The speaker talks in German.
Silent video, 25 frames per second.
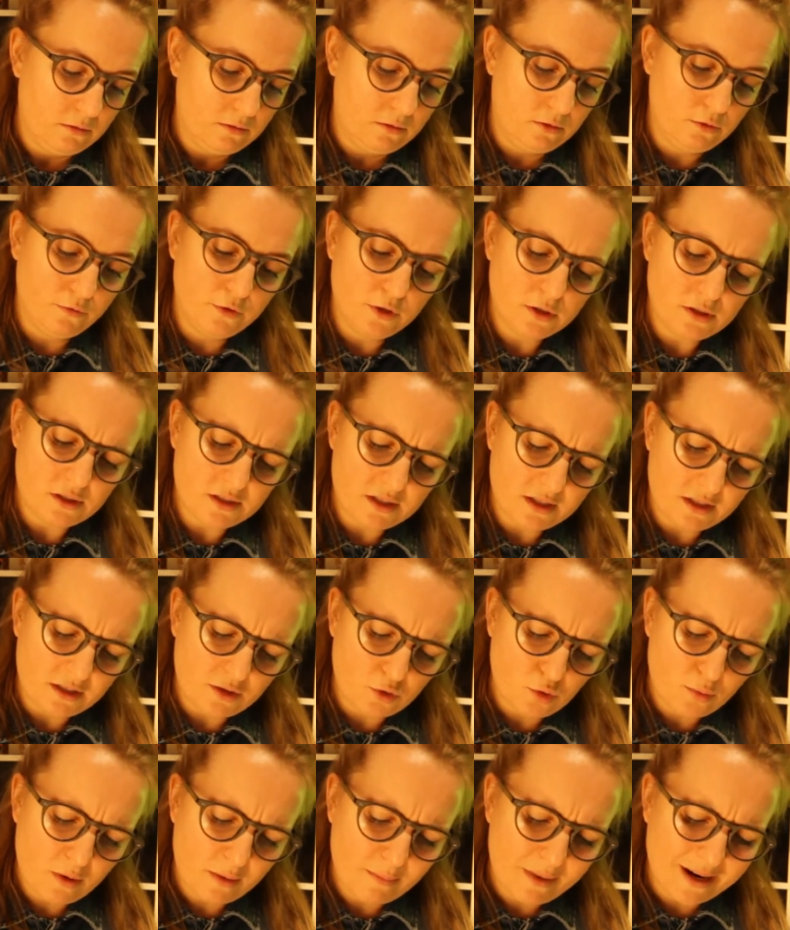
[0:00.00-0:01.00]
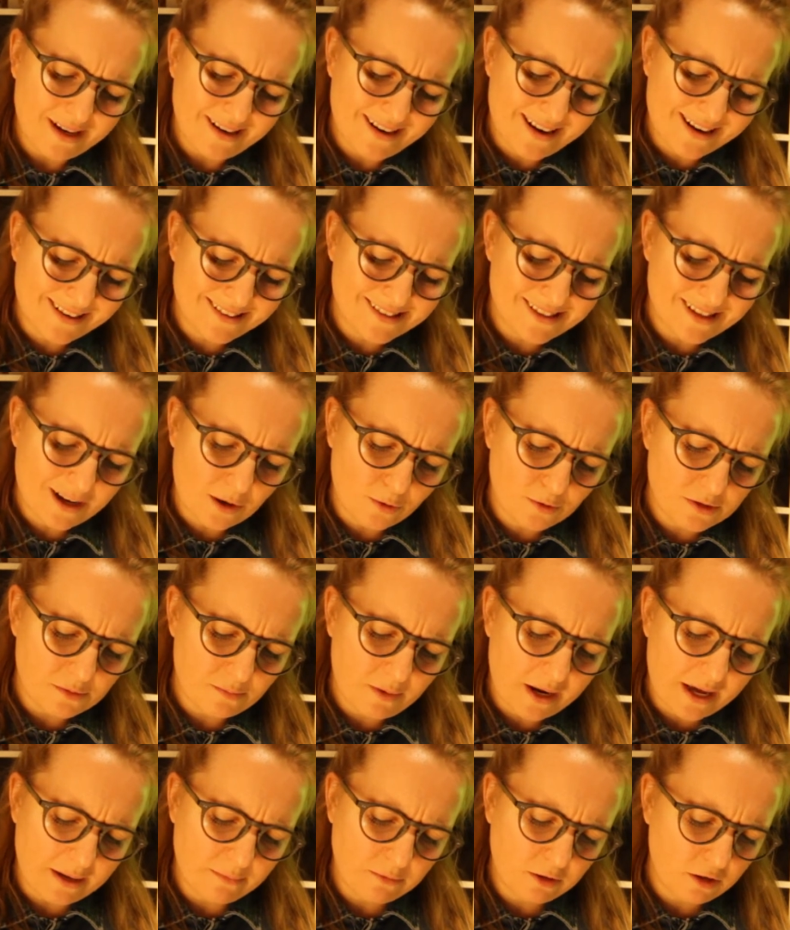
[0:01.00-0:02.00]
Du wirst dich über mein langes
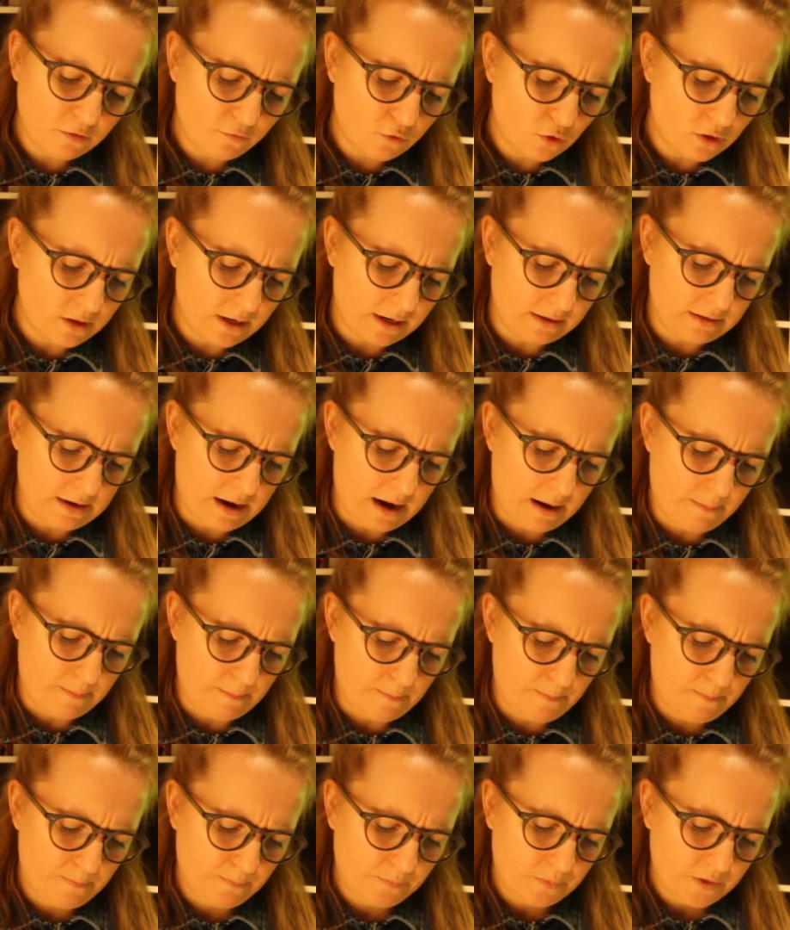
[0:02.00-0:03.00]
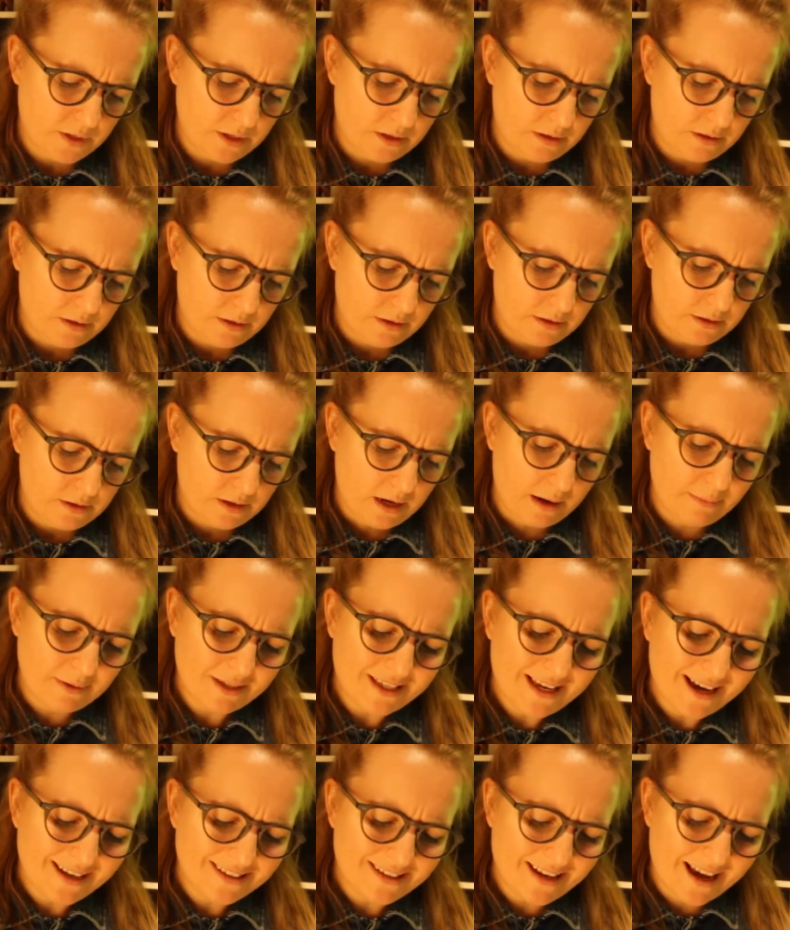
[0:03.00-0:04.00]
Ausbleiben gewundert haben, aber
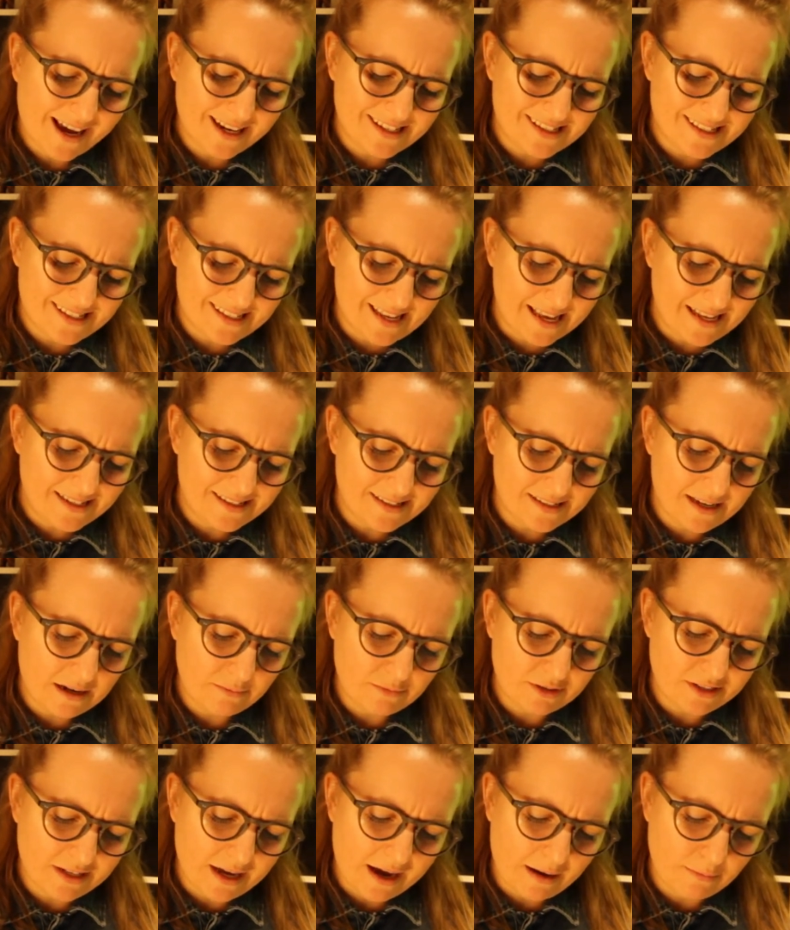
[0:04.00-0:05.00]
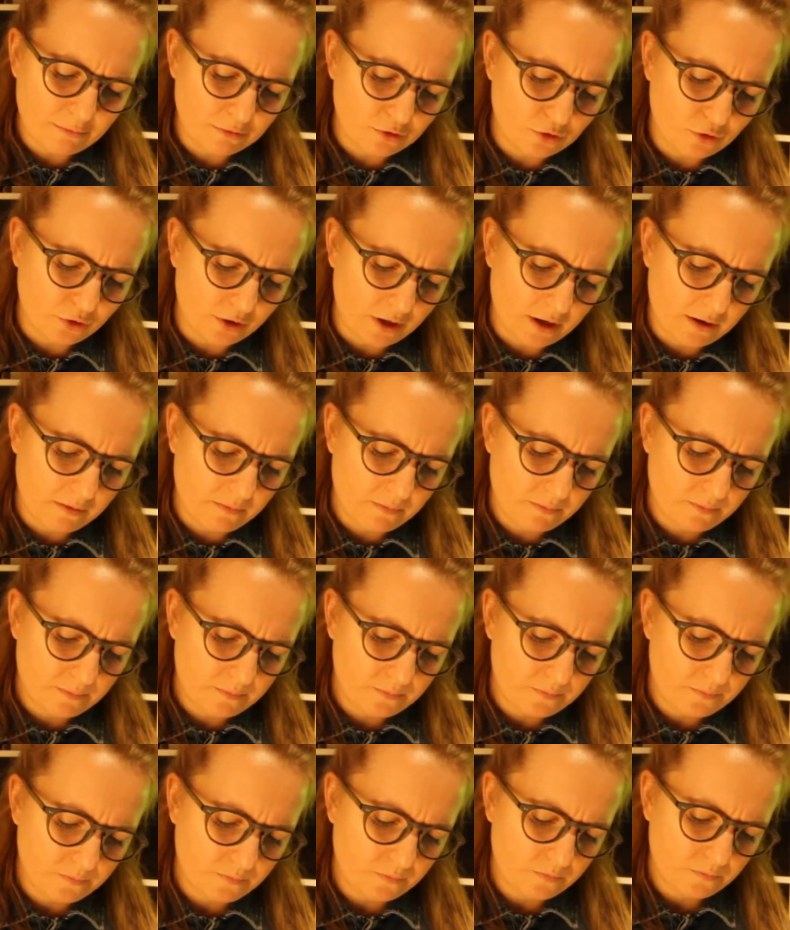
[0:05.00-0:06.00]
ich hatte ein seltsames Abenteuer.
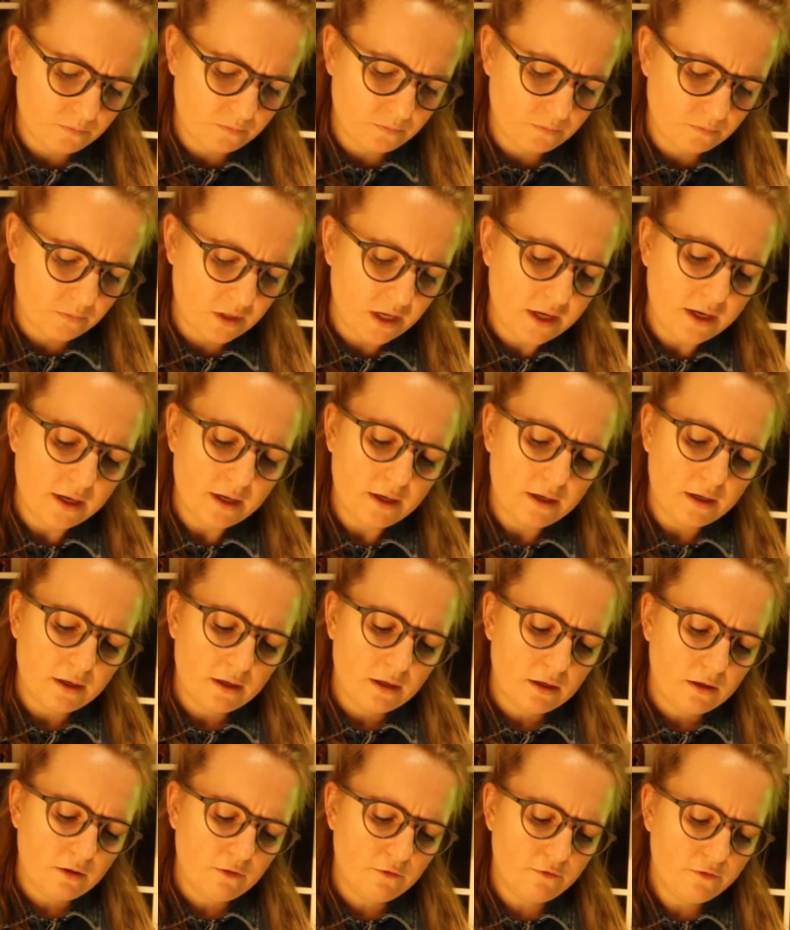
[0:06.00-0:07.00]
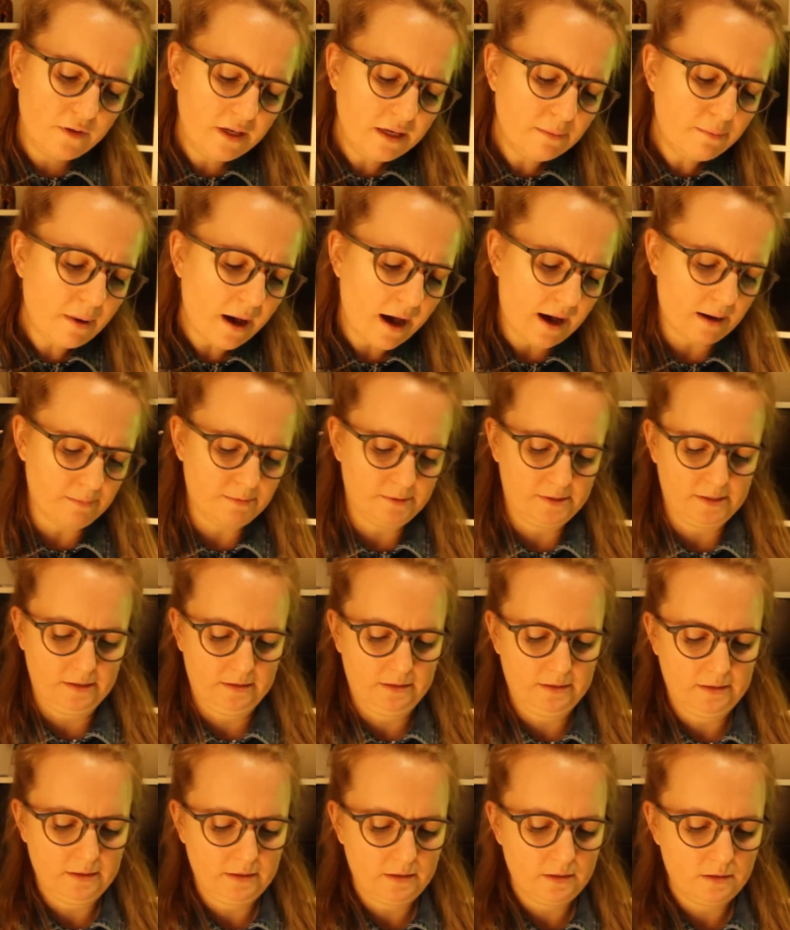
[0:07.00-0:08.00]
Wie
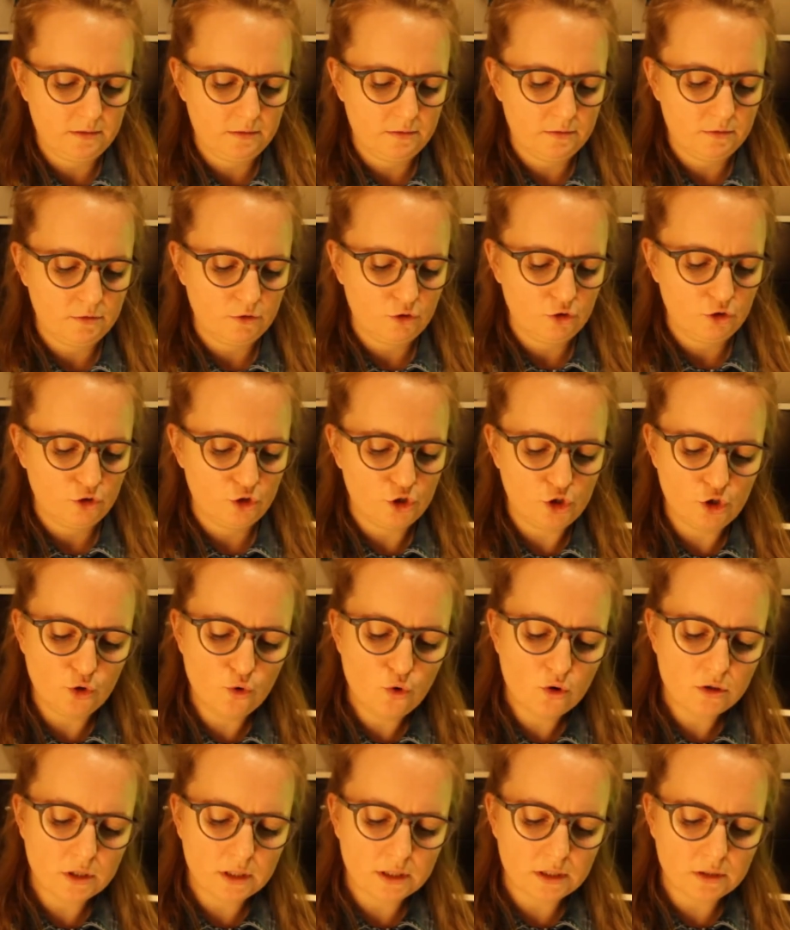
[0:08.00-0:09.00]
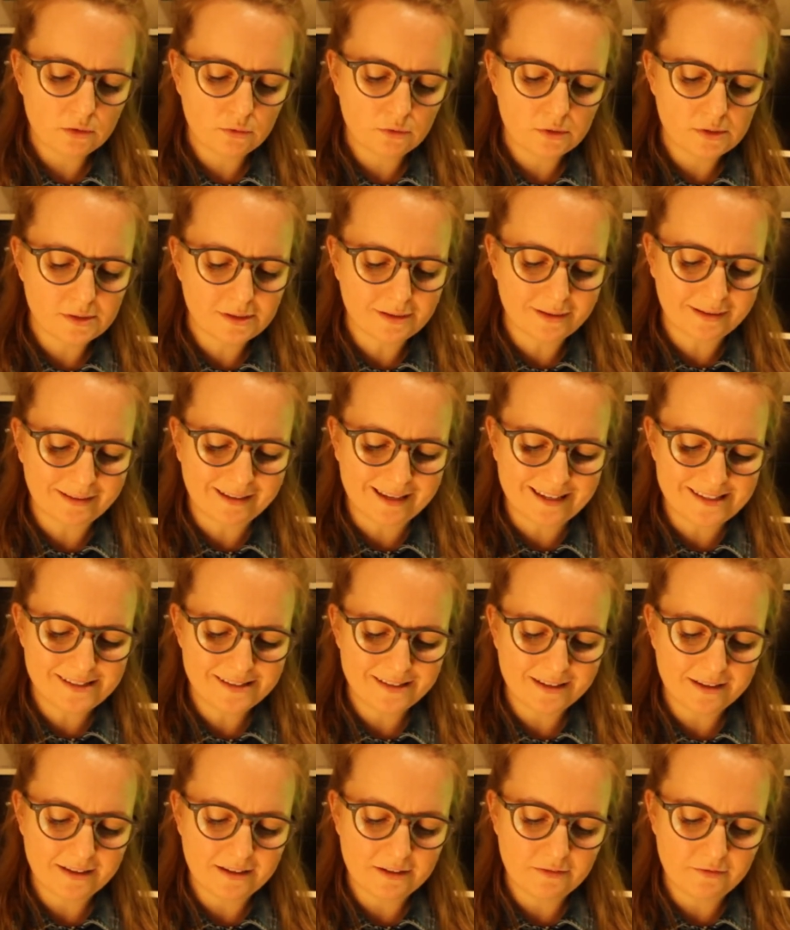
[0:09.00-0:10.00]
beabsichtigt schlug ich unseren
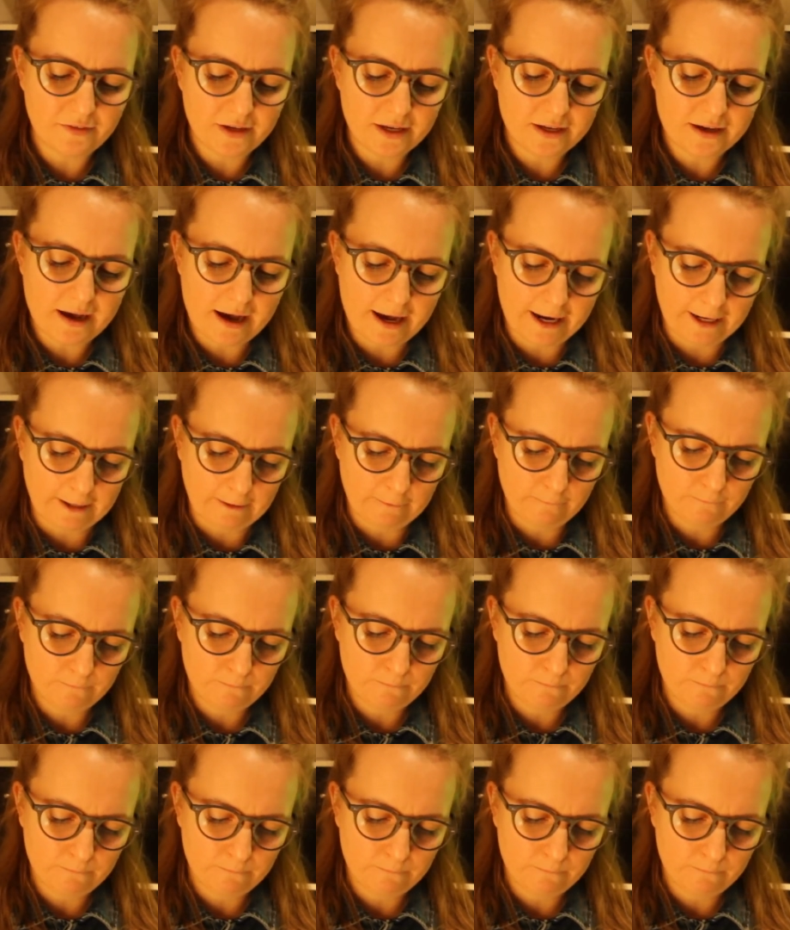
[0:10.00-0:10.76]
gestrigen Weg ein.